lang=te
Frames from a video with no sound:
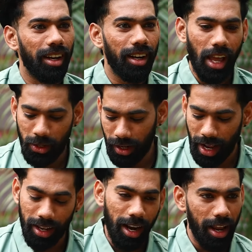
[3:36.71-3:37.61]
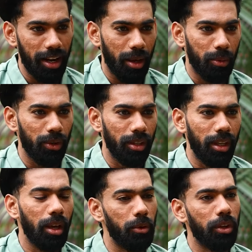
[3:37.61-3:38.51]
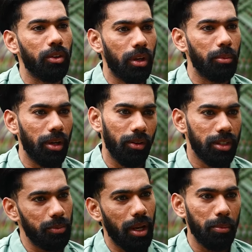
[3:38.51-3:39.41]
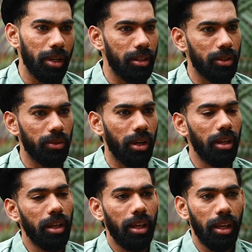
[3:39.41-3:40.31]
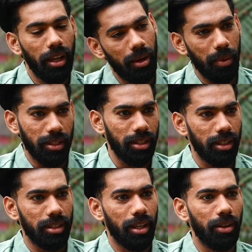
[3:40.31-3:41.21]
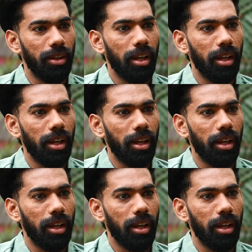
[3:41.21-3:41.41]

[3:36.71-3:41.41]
అంటే యాక్చువల్లీ నా దగ్గర నెంబర్ ఉంది ఏమో ఇంకో నెంబర్ ఏమో అని చెప్పి నెంబర్ అది తీసుకున్నాను ఇగేన్ మెసేజ్ చేశాను